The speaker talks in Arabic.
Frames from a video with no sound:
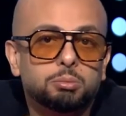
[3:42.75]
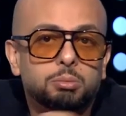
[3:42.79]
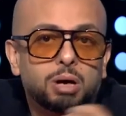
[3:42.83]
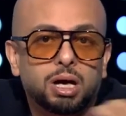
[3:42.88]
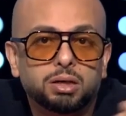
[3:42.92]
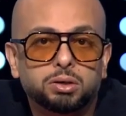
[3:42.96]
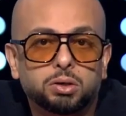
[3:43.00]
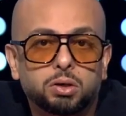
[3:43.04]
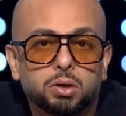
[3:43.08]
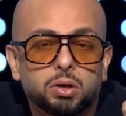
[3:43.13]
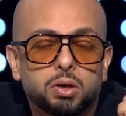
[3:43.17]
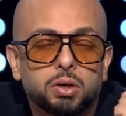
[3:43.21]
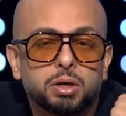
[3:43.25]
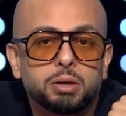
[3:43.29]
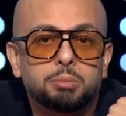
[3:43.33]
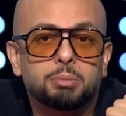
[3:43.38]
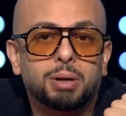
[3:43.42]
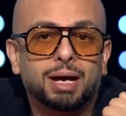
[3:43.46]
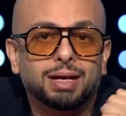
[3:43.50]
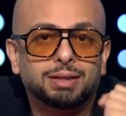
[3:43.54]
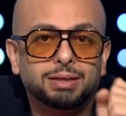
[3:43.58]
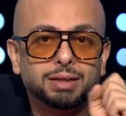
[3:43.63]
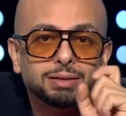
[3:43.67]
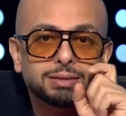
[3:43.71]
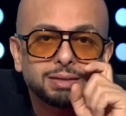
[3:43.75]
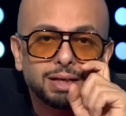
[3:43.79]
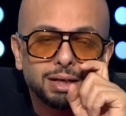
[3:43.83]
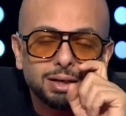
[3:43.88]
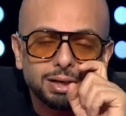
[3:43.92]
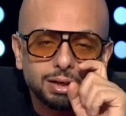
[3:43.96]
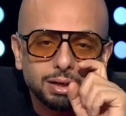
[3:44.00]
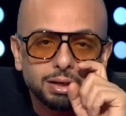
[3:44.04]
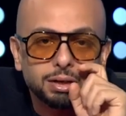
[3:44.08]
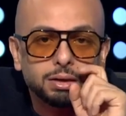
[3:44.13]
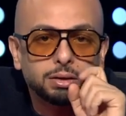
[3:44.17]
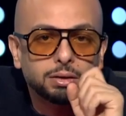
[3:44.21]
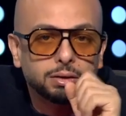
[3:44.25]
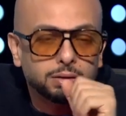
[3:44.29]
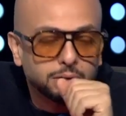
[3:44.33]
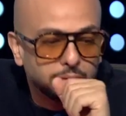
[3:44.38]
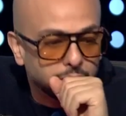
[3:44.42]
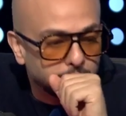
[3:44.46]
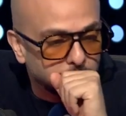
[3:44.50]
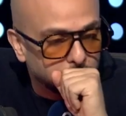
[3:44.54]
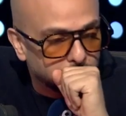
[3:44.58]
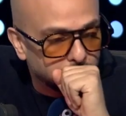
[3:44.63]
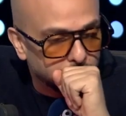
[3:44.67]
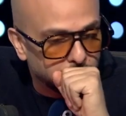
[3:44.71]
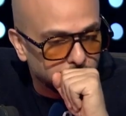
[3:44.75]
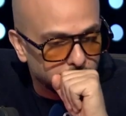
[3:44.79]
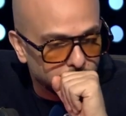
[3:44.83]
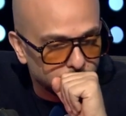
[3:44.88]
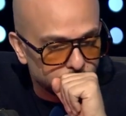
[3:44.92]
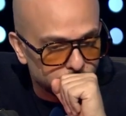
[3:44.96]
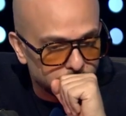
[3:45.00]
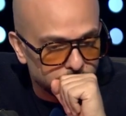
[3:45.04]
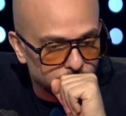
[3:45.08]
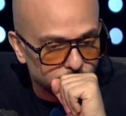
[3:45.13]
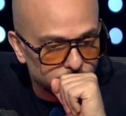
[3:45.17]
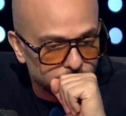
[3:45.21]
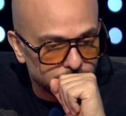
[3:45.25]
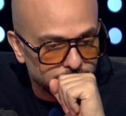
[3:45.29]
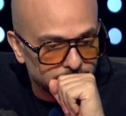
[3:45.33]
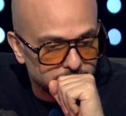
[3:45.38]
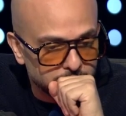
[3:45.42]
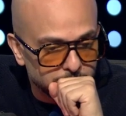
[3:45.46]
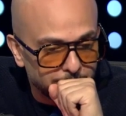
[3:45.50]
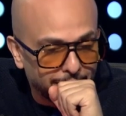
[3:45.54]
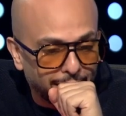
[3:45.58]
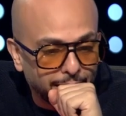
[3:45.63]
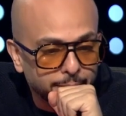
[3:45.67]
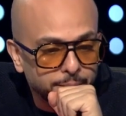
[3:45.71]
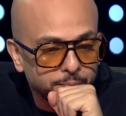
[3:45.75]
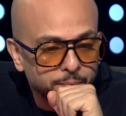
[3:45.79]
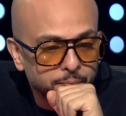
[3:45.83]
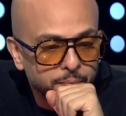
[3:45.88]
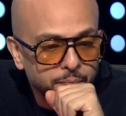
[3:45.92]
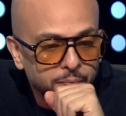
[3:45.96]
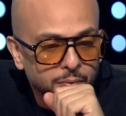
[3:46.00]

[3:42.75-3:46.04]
بعض الرهائن بعد اغتيال آه، الاستاذ يوسف السباعي